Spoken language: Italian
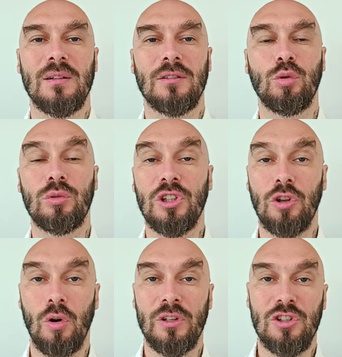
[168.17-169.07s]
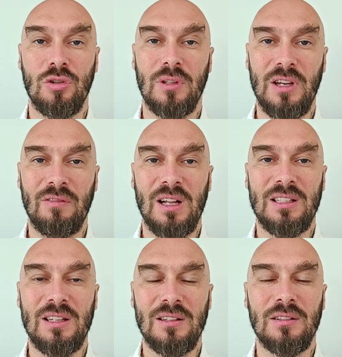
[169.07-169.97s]
Tutti i droni sono
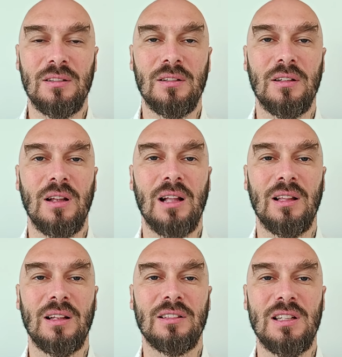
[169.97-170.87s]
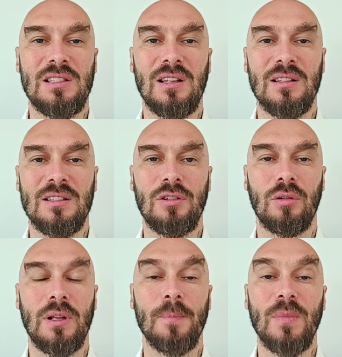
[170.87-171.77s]
arrivati eh, alla
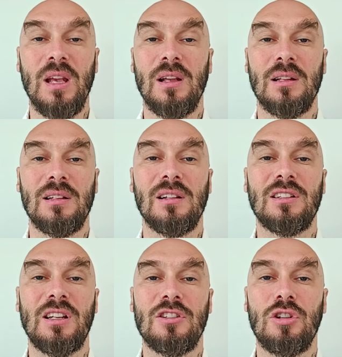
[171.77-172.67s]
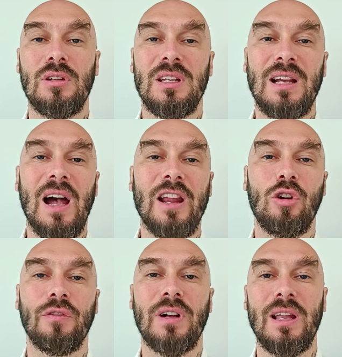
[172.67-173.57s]
destinazione. Nella direzione di
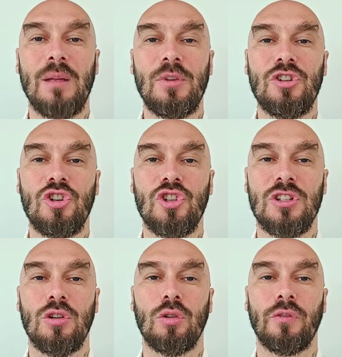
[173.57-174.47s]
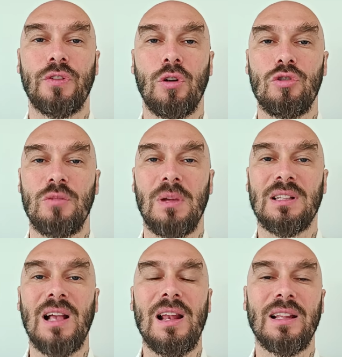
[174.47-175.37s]
Kharkov, cari amici, ci sono feroci
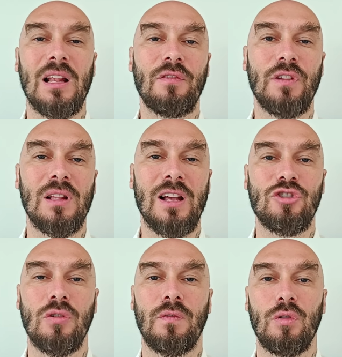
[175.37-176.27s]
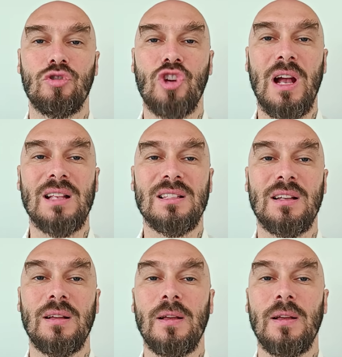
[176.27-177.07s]
battaglie nel villaggio Volchansk